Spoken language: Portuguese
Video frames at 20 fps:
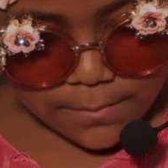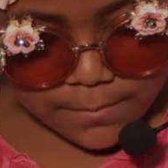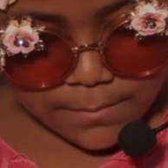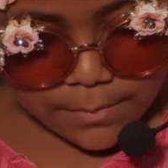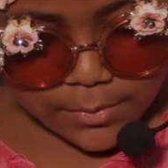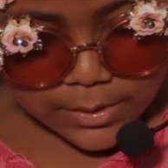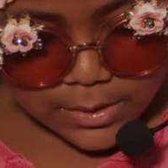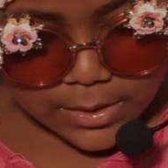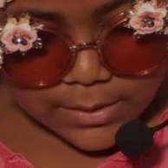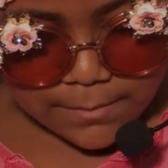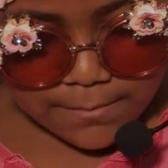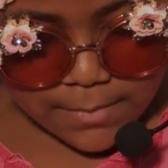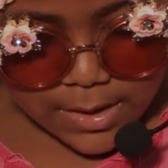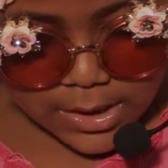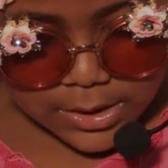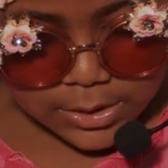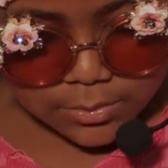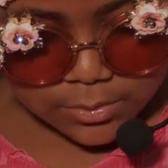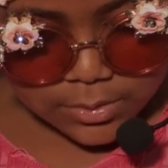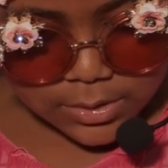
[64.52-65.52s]
porque
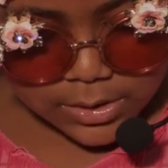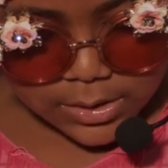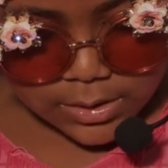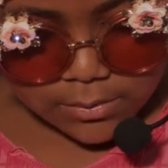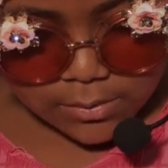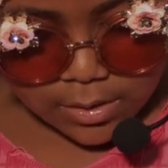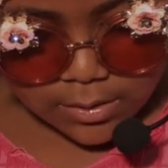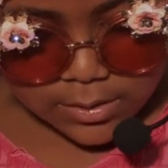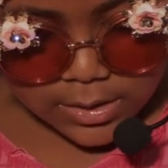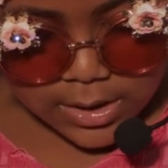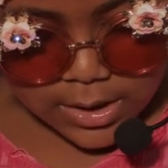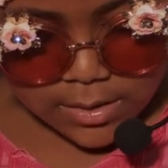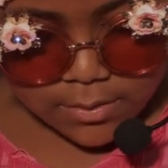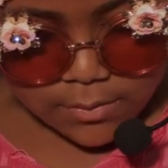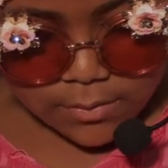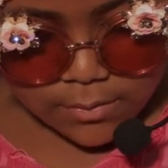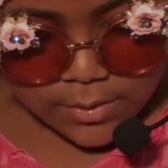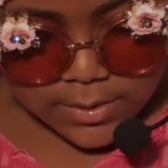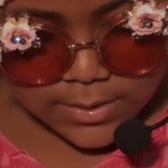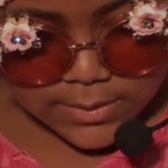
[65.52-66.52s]
mais do que qualquer
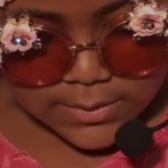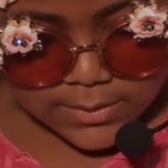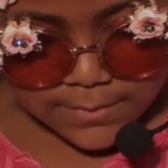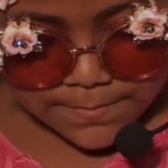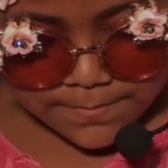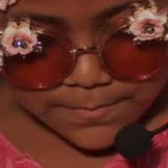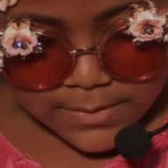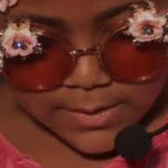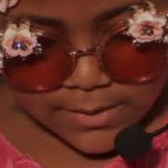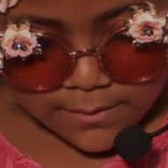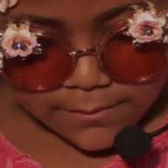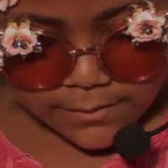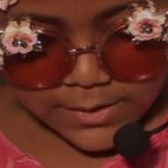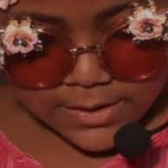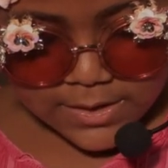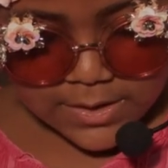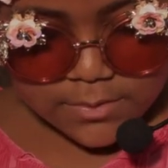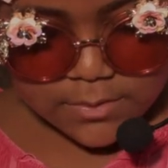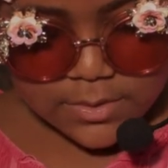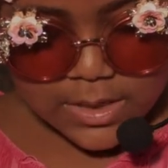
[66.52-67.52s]
coisa,
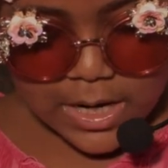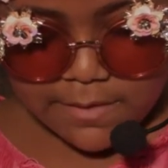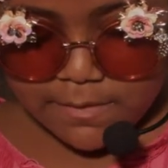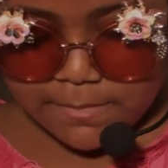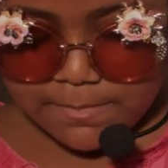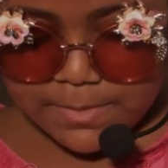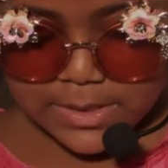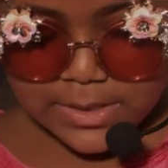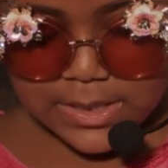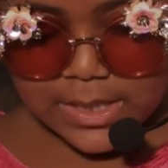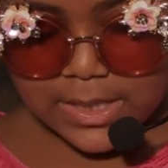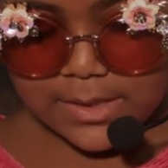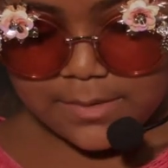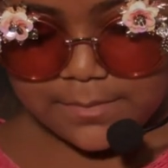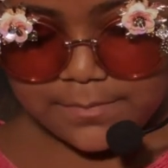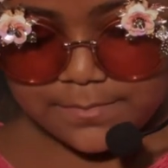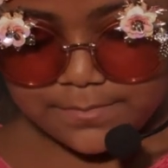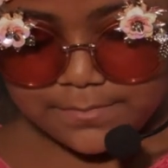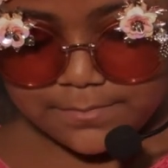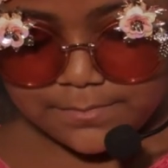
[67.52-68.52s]
Frida adorava pintar.
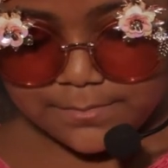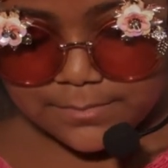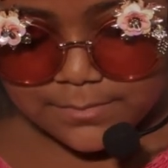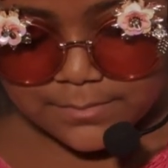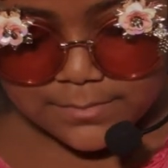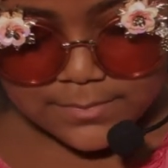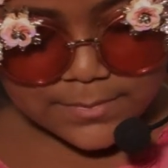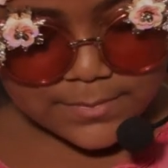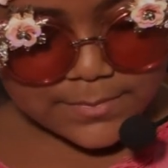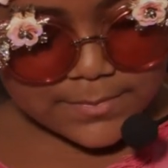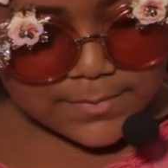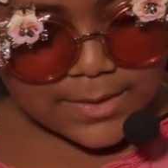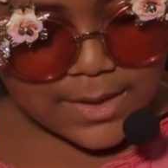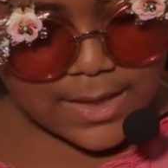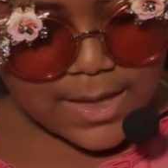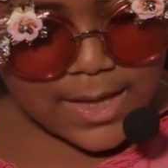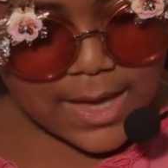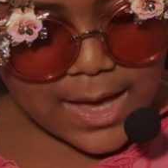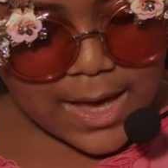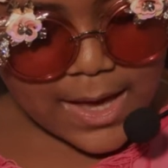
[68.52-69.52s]

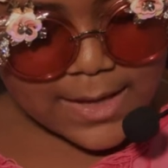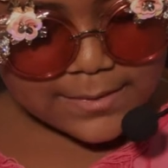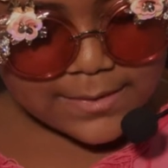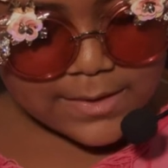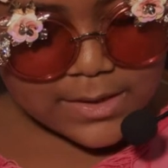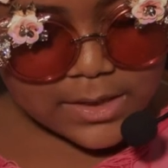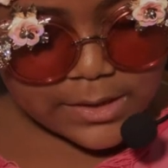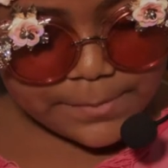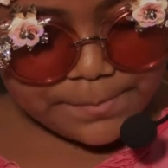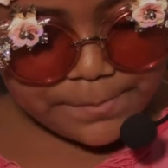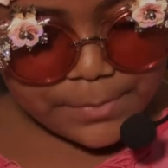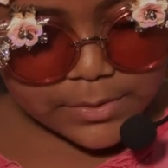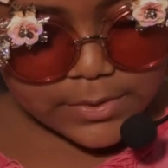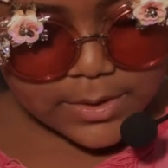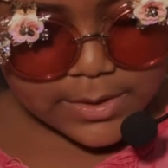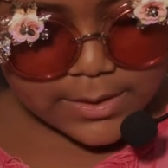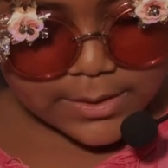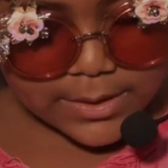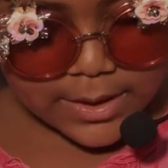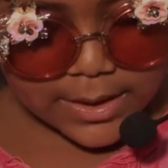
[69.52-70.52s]
Assim que
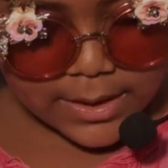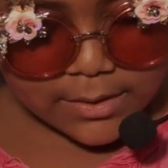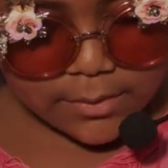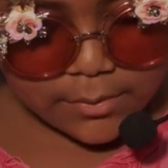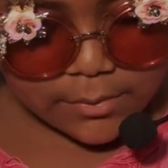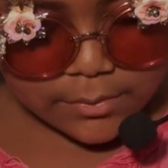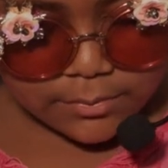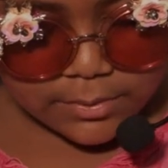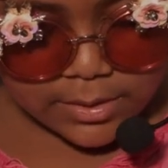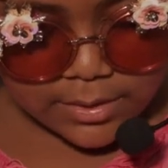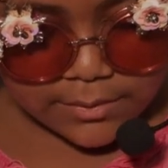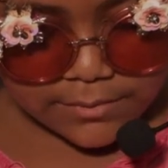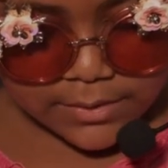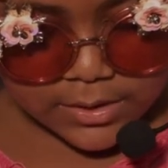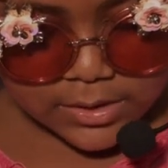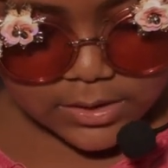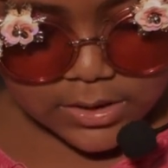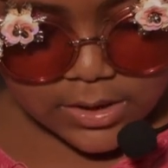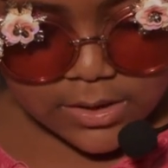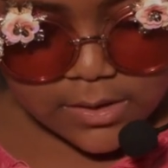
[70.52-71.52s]
pôde andar outra
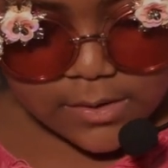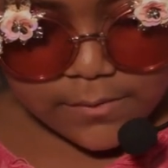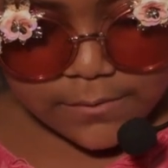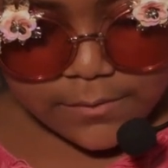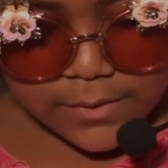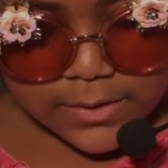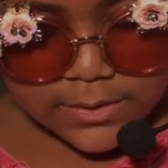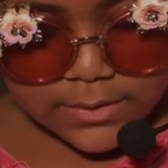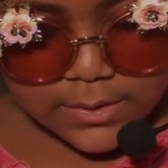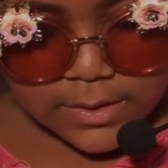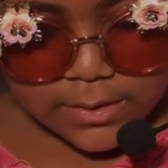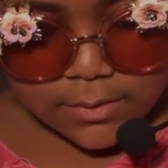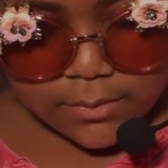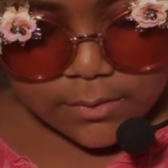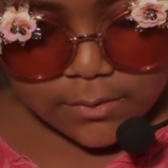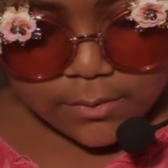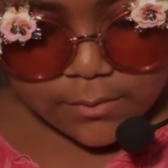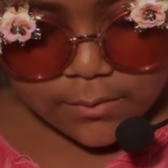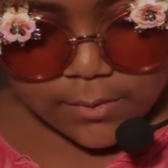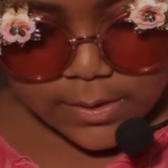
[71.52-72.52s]
vez, foi ter
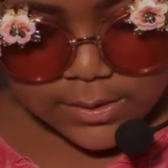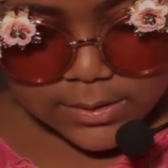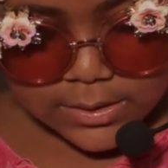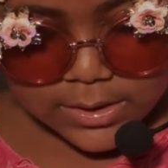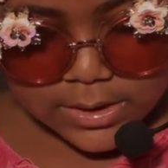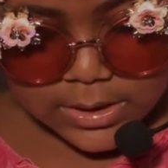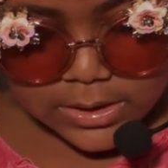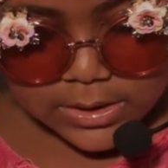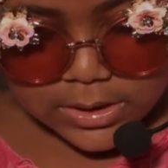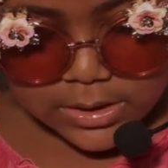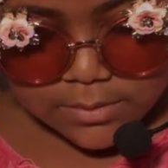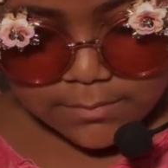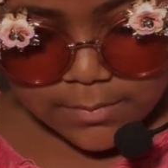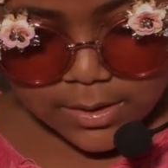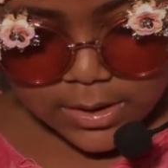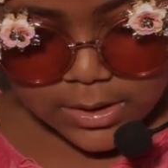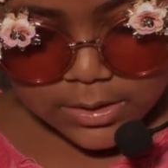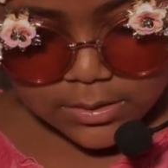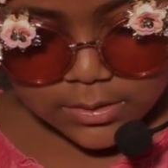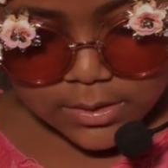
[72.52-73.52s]
com, artistas
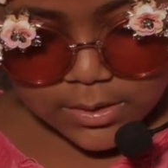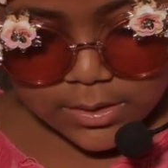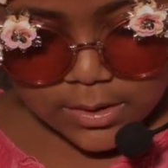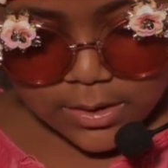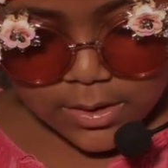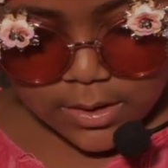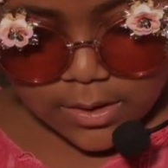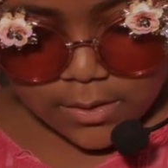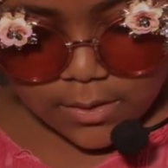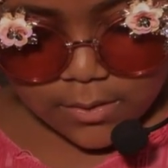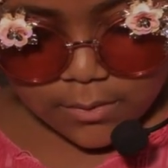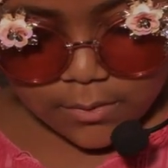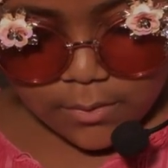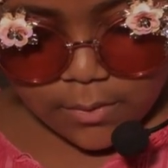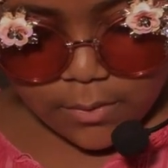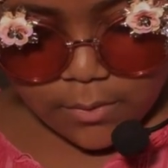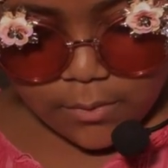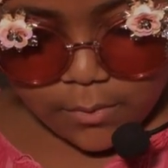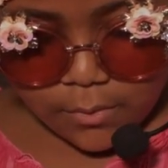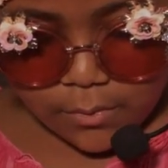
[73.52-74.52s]
mais,
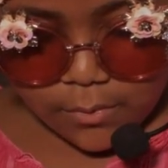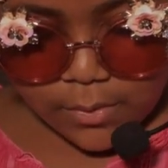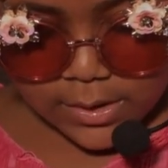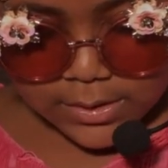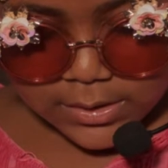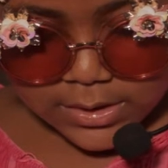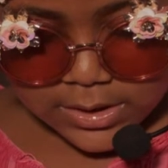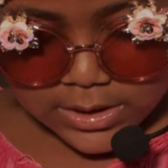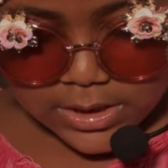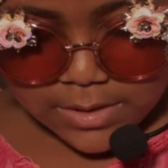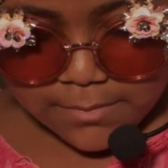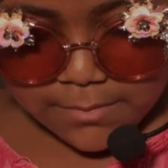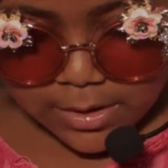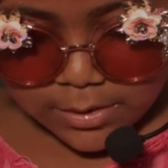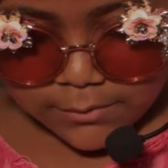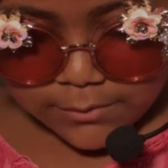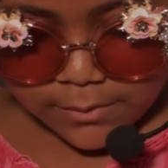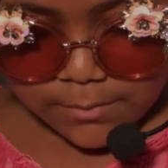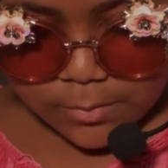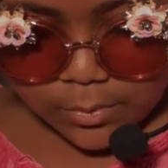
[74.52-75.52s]
com o artista
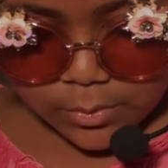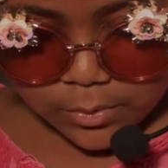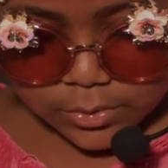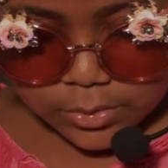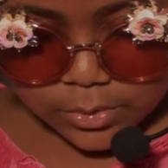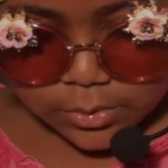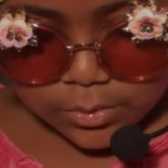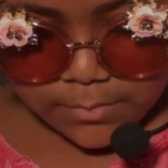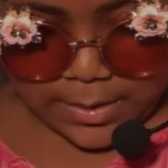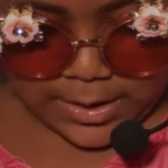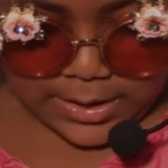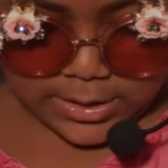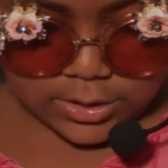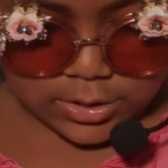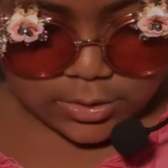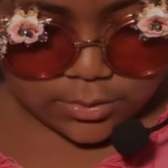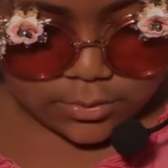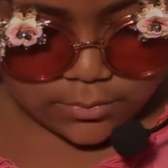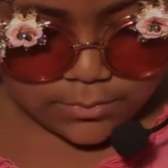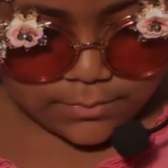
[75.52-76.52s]
mais famoso do
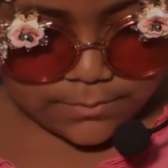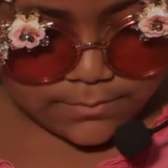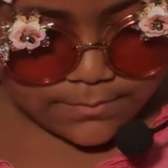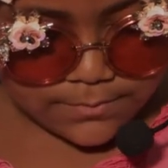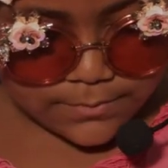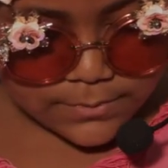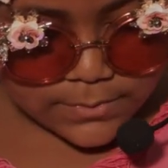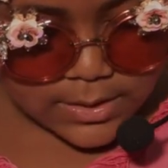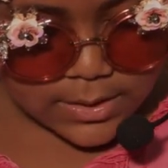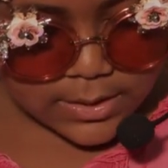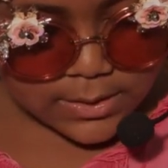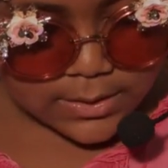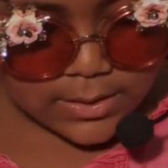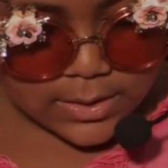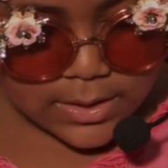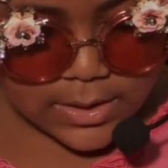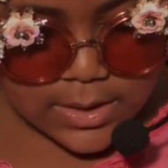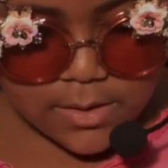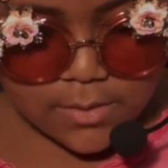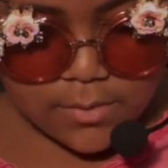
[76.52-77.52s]
México,
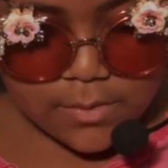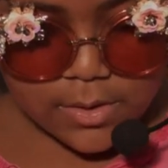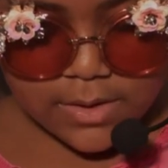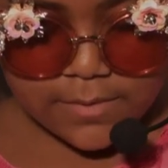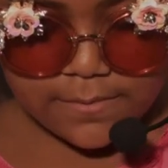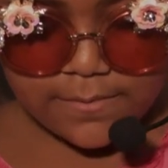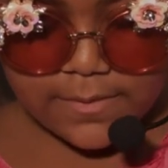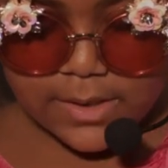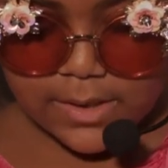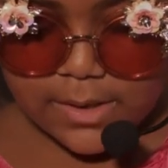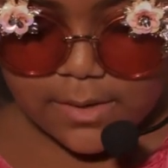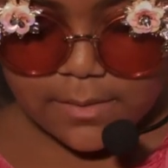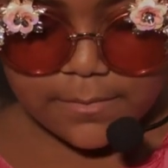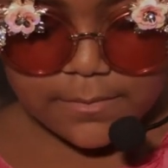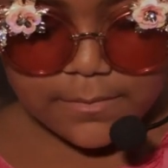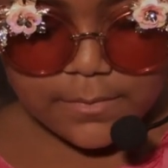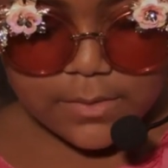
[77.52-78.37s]
Diego Rivera.